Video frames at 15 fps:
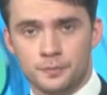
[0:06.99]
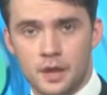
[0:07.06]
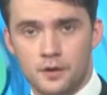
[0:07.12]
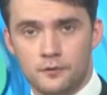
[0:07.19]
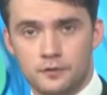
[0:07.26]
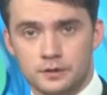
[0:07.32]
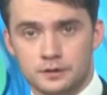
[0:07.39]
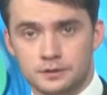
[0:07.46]

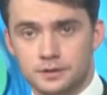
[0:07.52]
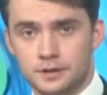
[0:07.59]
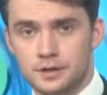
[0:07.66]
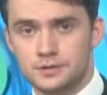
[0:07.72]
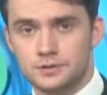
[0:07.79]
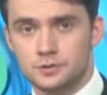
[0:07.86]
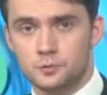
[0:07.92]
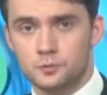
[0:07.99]
В этот
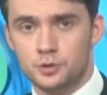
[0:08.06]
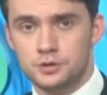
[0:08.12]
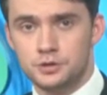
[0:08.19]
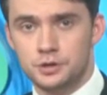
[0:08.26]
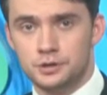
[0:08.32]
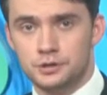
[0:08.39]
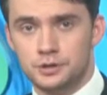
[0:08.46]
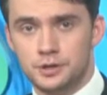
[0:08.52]
раз
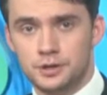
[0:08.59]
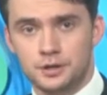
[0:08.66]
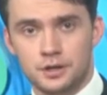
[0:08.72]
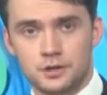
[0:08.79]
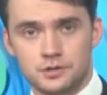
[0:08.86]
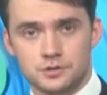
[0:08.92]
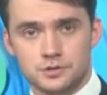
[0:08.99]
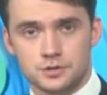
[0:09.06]
субботник не
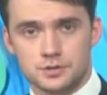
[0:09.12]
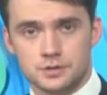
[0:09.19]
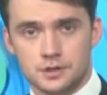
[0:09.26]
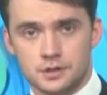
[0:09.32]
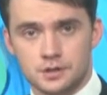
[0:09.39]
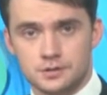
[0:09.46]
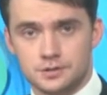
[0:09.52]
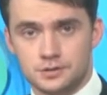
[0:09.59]
ограничился
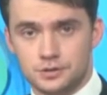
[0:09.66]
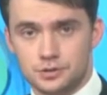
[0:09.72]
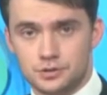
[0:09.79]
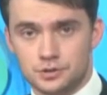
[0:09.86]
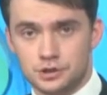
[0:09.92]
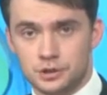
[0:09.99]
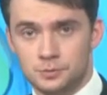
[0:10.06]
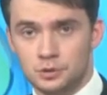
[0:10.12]

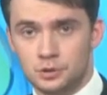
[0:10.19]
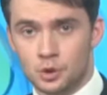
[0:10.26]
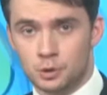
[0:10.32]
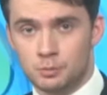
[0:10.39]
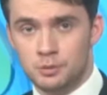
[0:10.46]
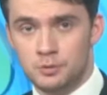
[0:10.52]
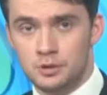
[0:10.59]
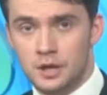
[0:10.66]
эстетическими
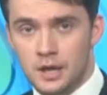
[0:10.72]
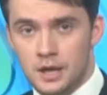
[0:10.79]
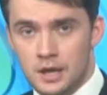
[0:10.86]
нормами,